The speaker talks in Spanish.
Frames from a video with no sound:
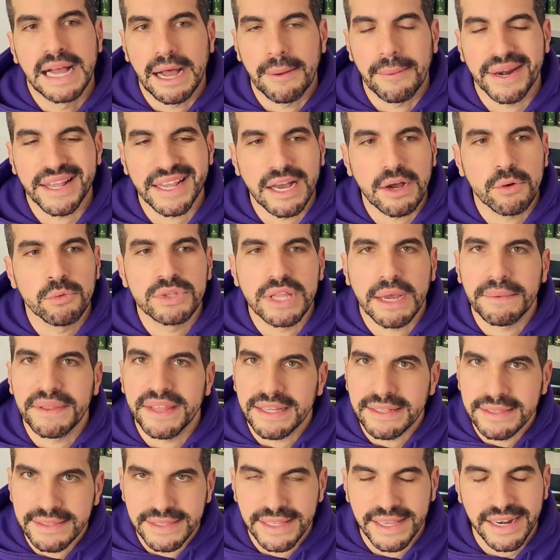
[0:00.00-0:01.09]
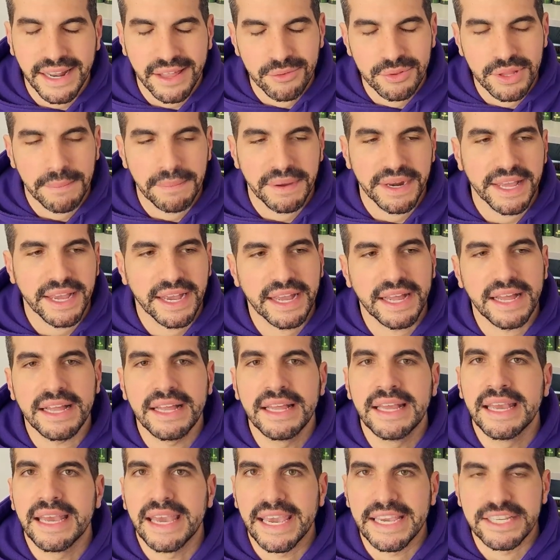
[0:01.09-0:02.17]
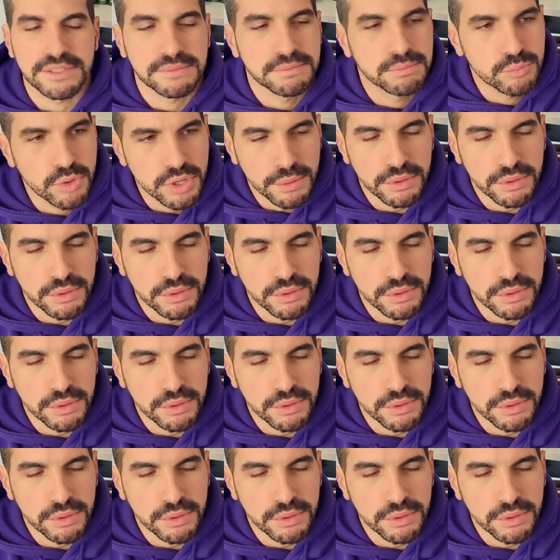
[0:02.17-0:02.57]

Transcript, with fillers: Abarca una vida entera de una pareja, es muy